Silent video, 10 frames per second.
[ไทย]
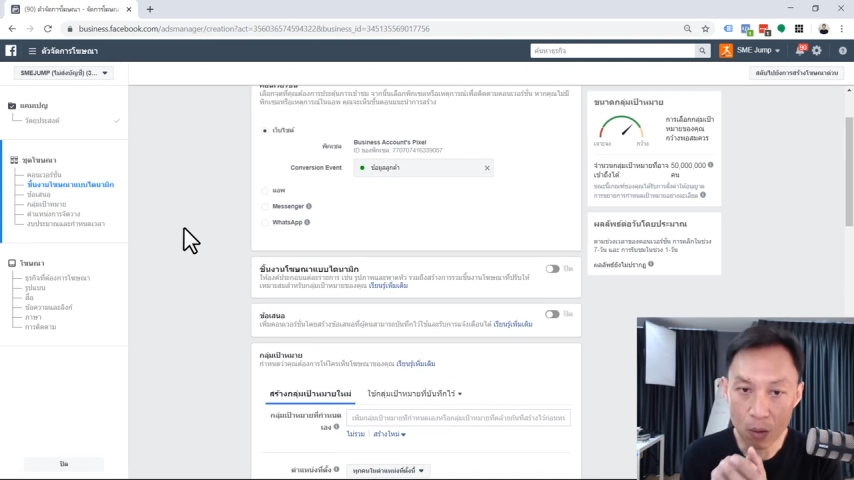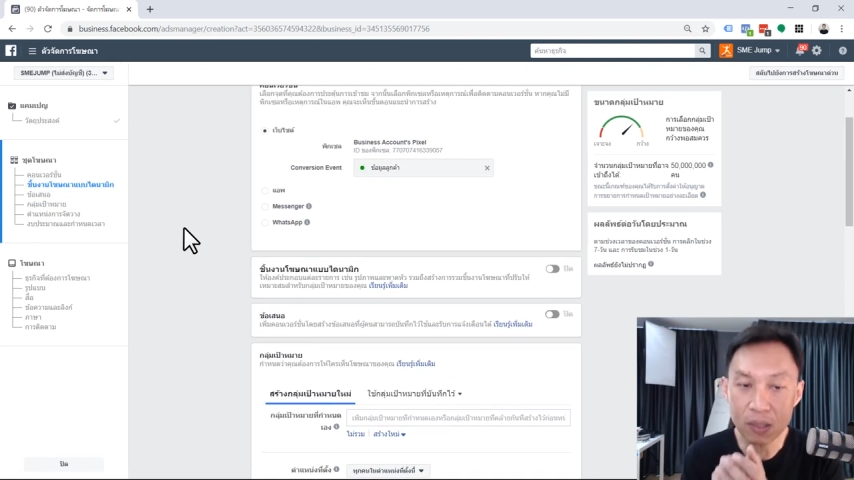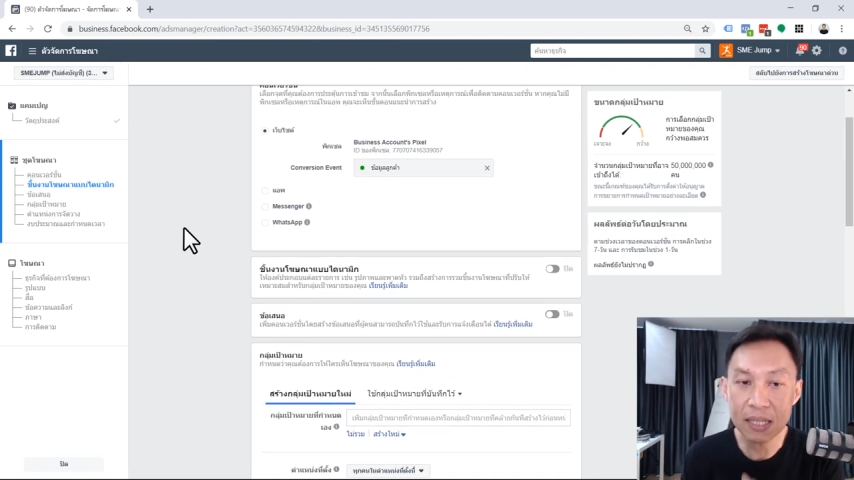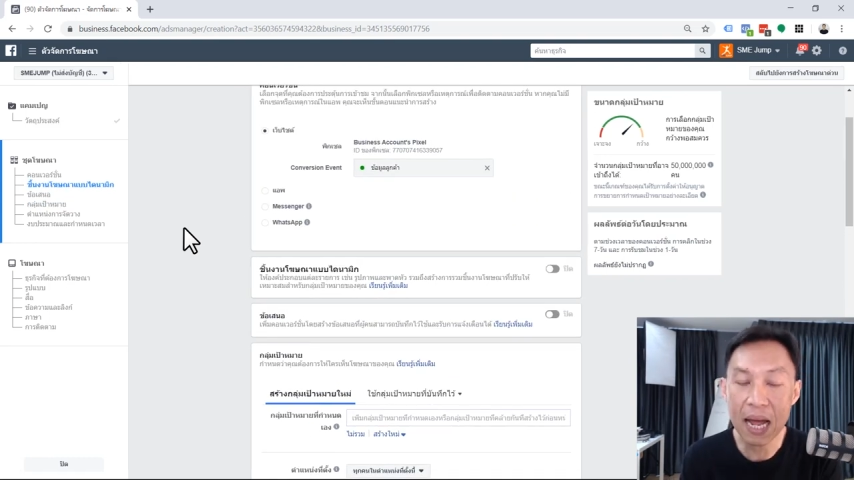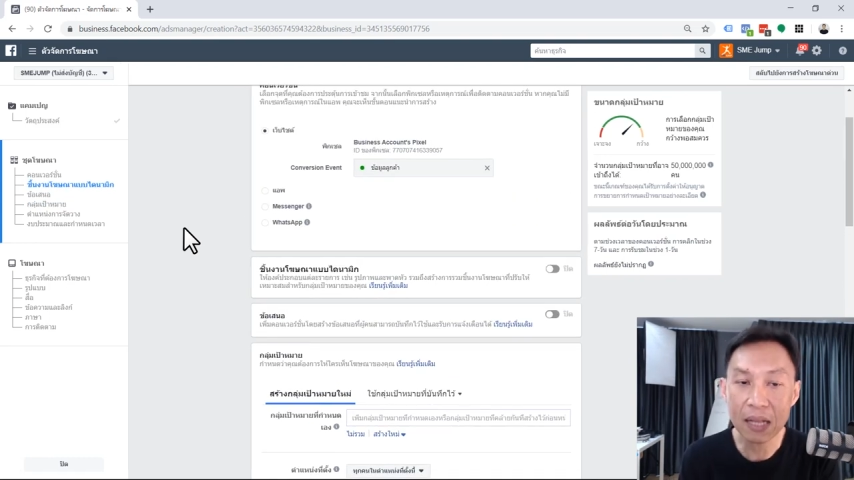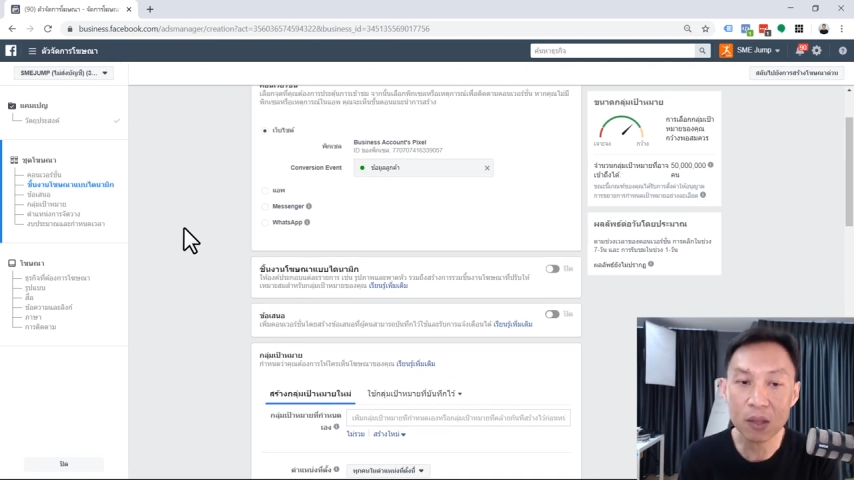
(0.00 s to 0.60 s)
โฆษณา